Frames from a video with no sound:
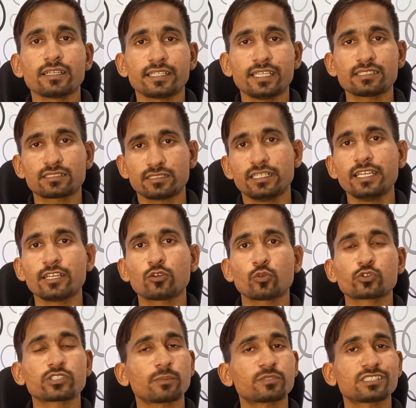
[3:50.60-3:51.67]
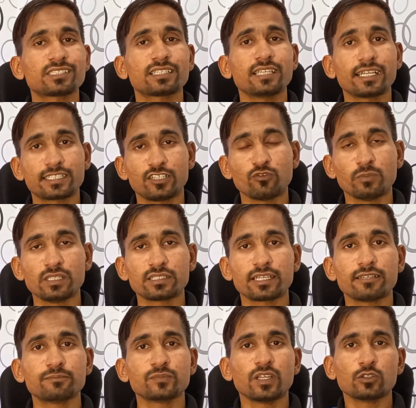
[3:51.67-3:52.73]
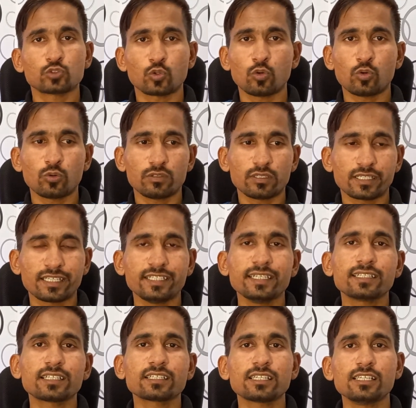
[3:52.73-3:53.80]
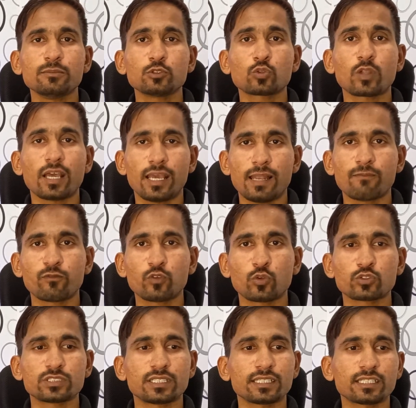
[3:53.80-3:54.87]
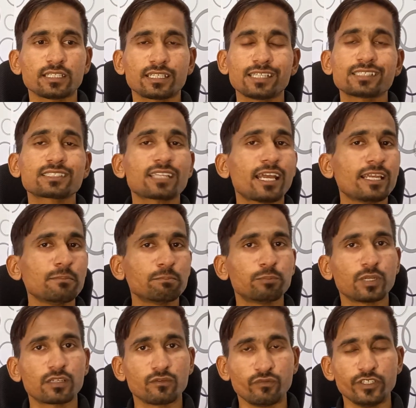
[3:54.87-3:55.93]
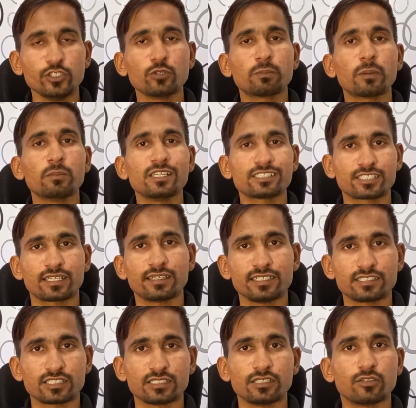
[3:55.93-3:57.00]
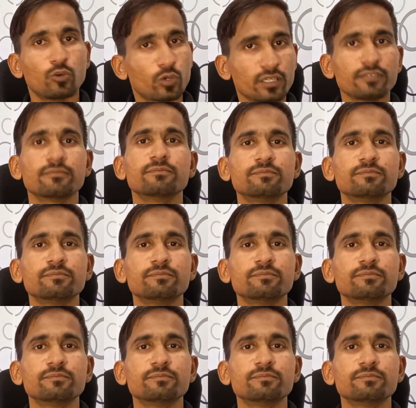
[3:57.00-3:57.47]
किस डे को सबसे ज़्यादा एक्टिव मिलता है तो क्रिएटर के लिए भी थोड़ा हेल्पफुल हो जाता है कि किस टाइम पर वीडियो पब्लिश करनी चाहिए ओके